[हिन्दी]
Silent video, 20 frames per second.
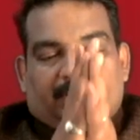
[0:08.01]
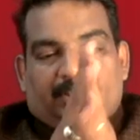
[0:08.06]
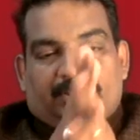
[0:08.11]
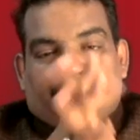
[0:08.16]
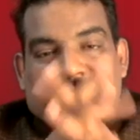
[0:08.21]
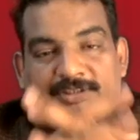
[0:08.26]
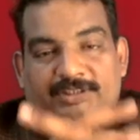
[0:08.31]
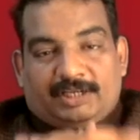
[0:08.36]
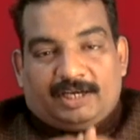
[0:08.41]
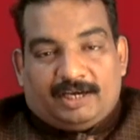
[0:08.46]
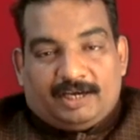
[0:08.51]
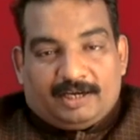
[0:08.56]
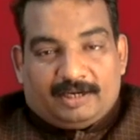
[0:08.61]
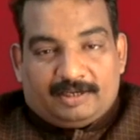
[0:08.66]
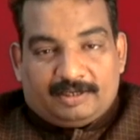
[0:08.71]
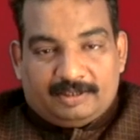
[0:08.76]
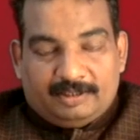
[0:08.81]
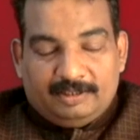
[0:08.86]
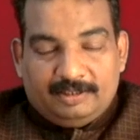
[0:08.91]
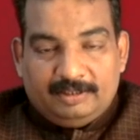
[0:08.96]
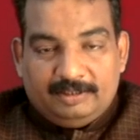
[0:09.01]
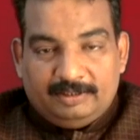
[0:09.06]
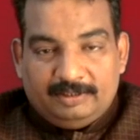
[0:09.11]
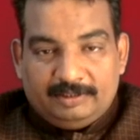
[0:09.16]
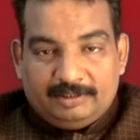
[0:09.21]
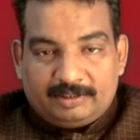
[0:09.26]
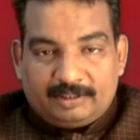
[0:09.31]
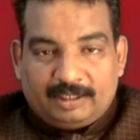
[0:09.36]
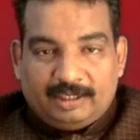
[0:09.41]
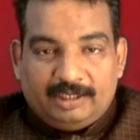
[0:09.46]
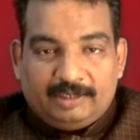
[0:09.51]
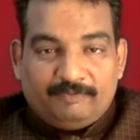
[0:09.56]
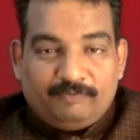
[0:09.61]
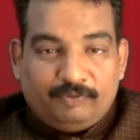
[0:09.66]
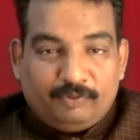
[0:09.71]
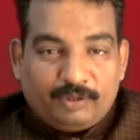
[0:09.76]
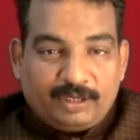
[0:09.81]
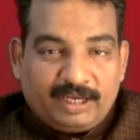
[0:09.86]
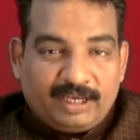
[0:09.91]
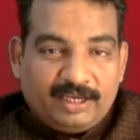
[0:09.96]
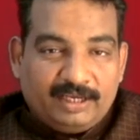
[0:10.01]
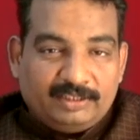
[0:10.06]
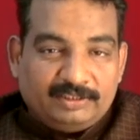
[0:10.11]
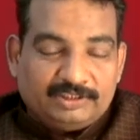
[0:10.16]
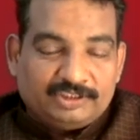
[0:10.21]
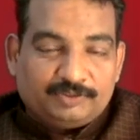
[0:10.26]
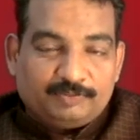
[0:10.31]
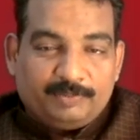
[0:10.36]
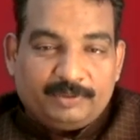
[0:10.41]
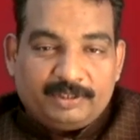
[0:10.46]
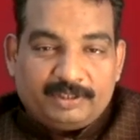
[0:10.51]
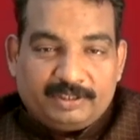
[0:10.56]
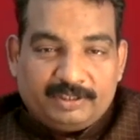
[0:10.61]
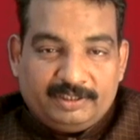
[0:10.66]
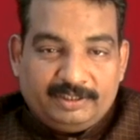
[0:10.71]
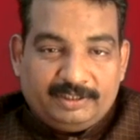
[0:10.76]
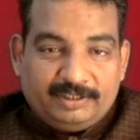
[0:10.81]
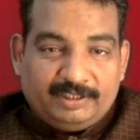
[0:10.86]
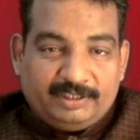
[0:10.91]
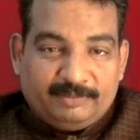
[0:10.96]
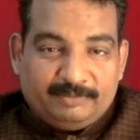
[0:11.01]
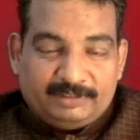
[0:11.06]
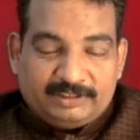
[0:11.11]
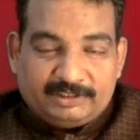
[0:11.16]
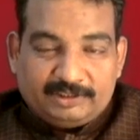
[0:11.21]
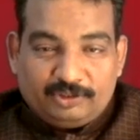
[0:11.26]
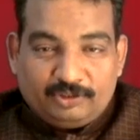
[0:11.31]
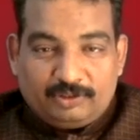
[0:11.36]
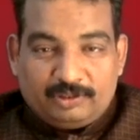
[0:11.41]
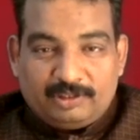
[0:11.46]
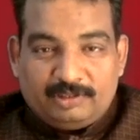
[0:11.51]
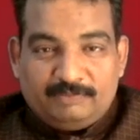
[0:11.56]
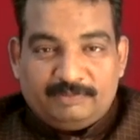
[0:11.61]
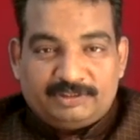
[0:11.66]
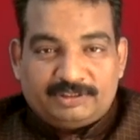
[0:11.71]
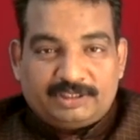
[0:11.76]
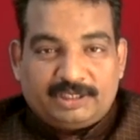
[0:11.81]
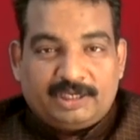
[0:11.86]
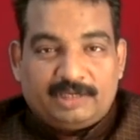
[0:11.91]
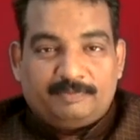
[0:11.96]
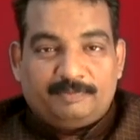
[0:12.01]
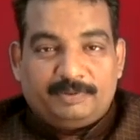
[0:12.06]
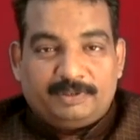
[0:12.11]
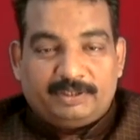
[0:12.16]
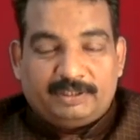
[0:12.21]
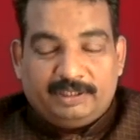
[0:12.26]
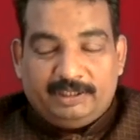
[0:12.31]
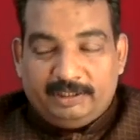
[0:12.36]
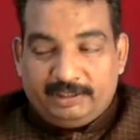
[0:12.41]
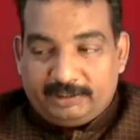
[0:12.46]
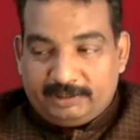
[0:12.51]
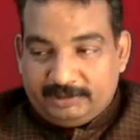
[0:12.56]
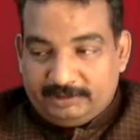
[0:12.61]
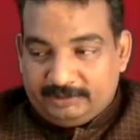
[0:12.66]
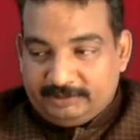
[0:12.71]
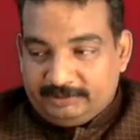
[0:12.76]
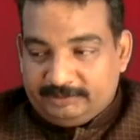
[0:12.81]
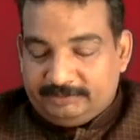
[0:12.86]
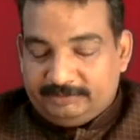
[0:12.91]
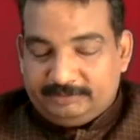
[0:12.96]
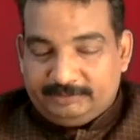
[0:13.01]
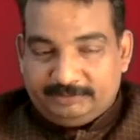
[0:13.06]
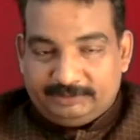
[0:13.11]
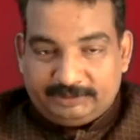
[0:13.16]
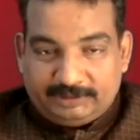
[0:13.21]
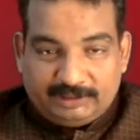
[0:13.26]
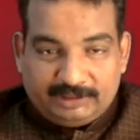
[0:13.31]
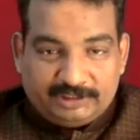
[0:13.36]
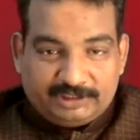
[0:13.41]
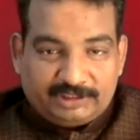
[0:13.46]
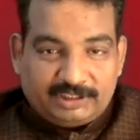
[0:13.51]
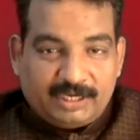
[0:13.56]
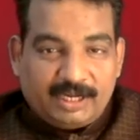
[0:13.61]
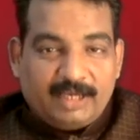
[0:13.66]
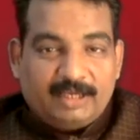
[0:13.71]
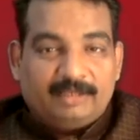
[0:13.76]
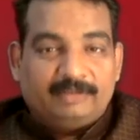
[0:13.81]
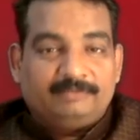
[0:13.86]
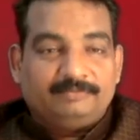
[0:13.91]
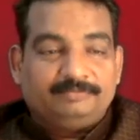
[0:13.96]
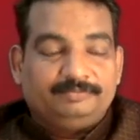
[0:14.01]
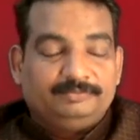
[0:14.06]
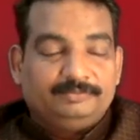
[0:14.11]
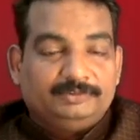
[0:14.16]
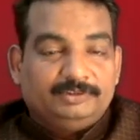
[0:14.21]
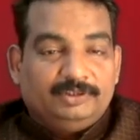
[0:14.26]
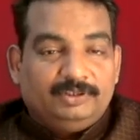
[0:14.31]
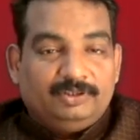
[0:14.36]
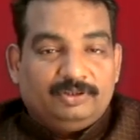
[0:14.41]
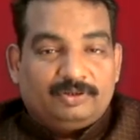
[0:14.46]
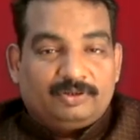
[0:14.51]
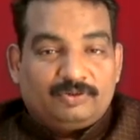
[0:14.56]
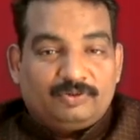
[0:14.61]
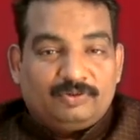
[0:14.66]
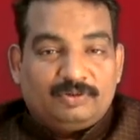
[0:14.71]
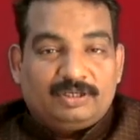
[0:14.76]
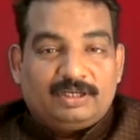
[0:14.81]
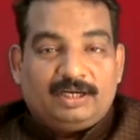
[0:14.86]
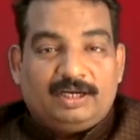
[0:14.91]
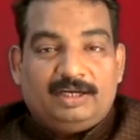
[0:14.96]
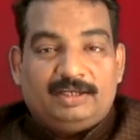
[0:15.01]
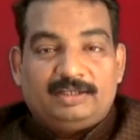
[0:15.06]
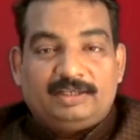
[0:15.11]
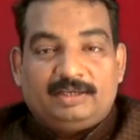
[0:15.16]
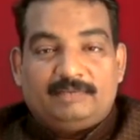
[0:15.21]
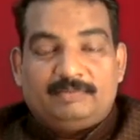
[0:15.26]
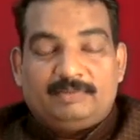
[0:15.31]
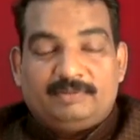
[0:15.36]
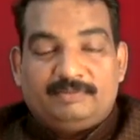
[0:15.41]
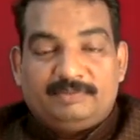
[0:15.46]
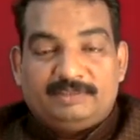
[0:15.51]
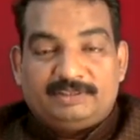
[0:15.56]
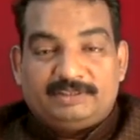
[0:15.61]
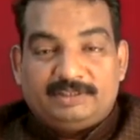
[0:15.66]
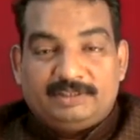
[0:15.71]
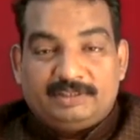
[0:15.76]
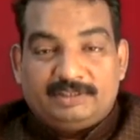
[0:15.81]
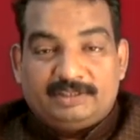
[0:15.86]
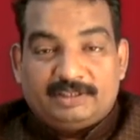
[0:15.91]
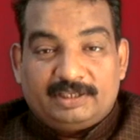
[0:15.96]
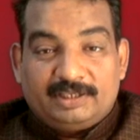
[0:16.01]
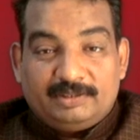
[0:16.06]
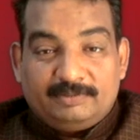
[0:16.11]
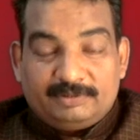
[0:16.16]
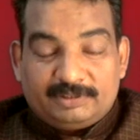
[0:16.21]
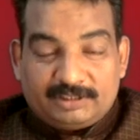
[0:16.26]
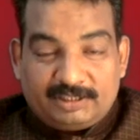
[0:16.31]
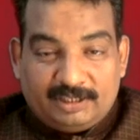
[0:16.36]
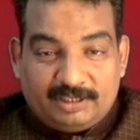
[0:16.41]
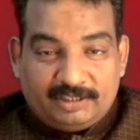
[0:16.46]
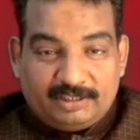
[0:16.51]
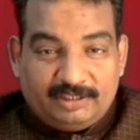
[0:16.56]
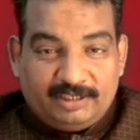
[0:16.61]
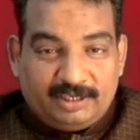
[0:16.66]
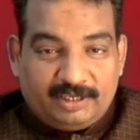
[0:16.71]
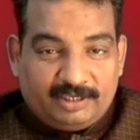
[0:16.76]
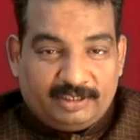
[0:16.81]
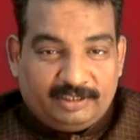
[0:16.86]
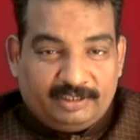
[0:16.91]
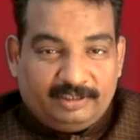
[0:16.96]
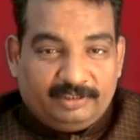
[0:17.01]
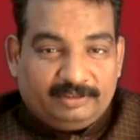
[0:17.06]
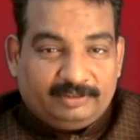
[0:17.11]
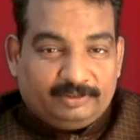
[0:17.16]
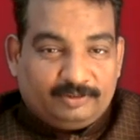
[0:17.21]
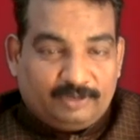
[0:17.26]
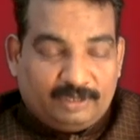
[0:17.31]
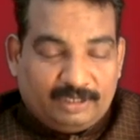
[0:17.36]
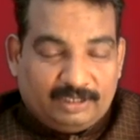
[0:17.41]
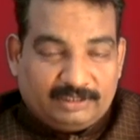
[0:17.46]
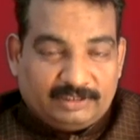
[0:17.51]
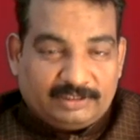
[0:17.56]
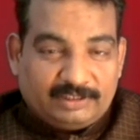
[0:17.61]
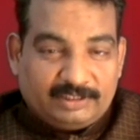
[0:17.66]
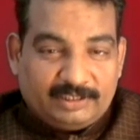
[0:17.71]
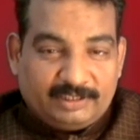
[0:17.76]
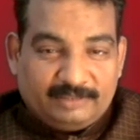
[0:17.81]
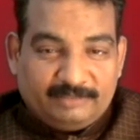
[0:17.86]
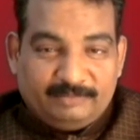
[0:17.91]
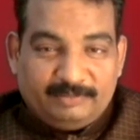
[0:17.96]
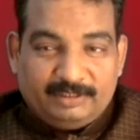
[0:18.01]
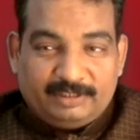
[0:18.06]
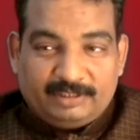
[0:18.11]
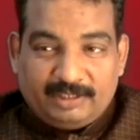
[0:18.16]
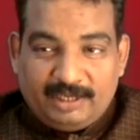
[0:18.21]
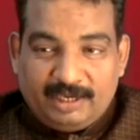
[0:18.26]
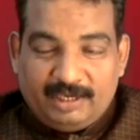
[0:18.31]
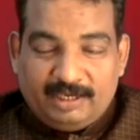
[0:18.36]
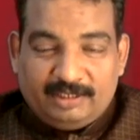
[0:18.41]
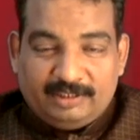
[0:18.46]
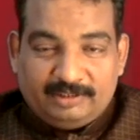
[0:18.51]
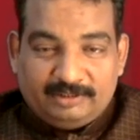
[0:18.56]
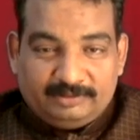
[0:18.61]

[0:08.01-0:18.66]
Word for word: नमस्कार कल एक फ़ोन आया जिस पर नमस्ते और नमस्कार पर एक सजेशन आया और उन्होंने कहा कि आप नमस्ते की जगह नमस्कार किया करिए तो आज से हम एक नया